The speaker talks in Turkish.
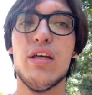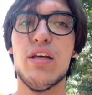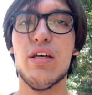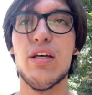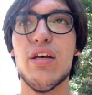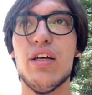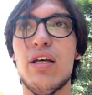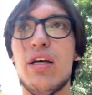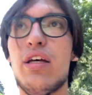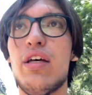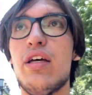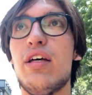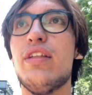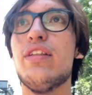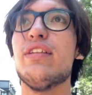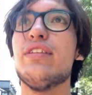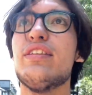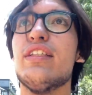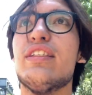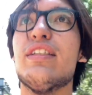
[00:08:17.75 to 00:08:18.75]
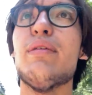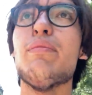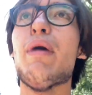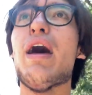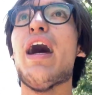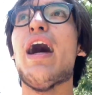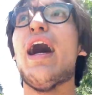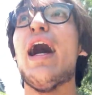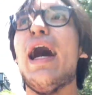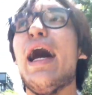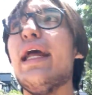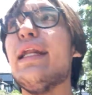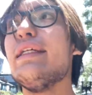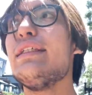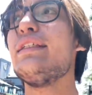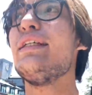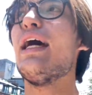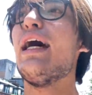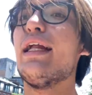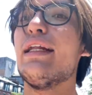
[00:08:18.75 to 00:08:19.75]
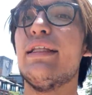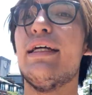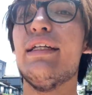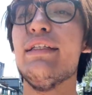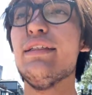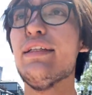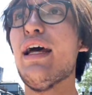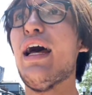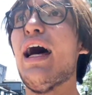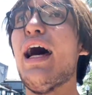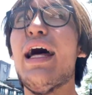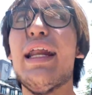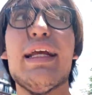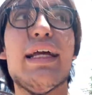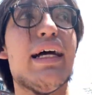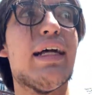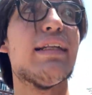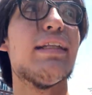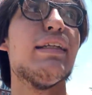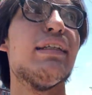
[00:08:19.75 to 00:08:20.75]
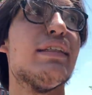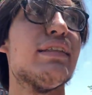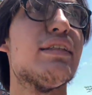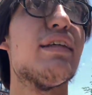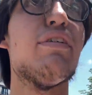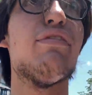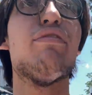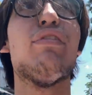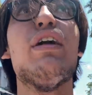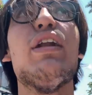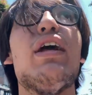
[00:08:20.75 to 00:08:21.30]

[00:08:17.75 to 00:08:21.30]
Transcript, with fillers: ee, nasıl desem her yerden her yerden insan var